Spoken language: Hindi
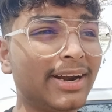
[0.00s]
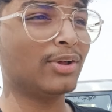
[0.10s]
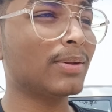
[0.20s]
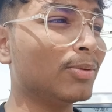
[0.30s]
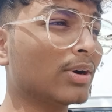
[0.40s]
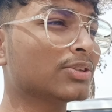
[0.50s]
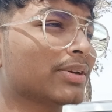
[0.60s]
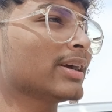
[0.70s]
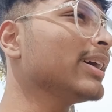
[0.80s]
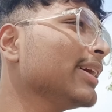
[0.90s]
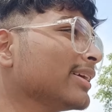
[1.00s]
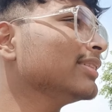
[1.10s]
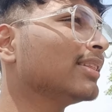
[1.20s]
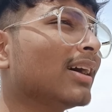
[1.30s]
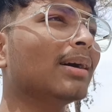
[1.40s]
डेढ़ और हम लोग आ चुके
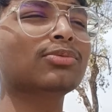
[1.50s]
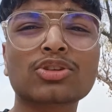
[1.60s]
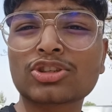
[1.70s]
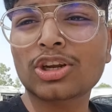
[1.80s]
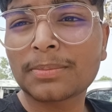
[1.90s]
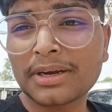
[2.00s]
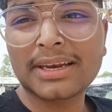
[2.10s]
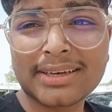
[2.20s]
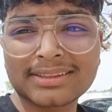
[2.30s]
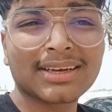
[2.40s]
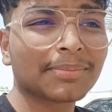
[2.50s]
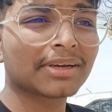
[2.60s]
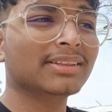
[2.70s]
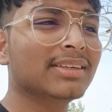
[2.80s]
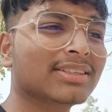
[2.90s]
कालीकंद धाम तो चलो अब कालीकंद धाम
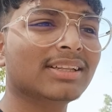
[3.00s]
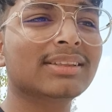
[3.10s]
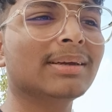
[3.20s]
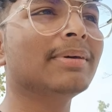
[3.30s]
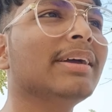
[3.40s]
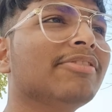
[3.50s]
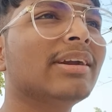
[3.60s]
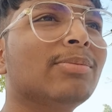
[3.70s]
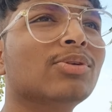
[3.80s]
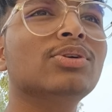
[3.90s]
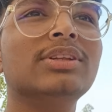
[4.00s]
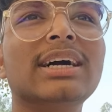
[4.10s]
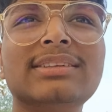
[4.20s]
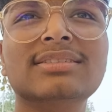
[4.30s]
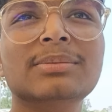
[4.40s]
के अंदर चलते हैं भाई फिर आप लोग को
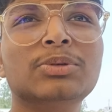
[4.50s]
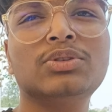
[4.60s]
दिखाते सब